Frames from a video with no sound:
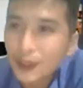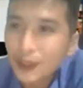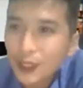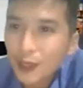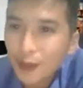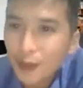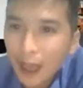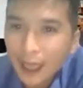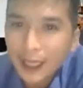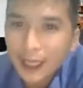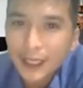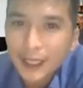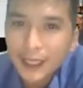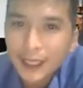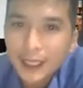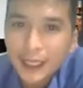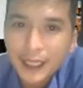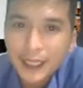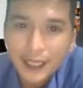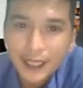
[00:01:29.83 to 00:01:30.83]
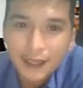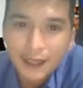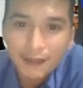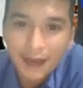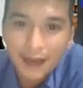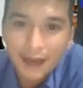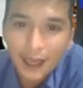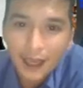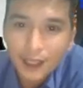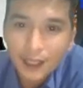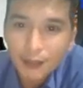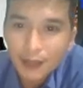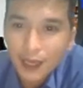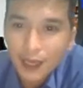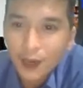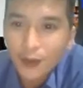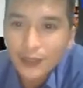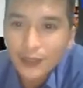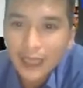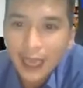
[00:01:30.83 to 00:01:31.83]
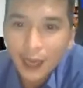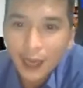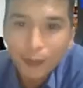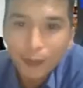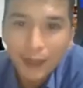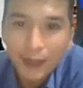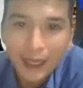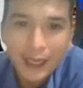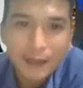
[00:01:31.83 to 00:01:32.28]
chi tiêu này. Và ở trong cái ngôi nhà của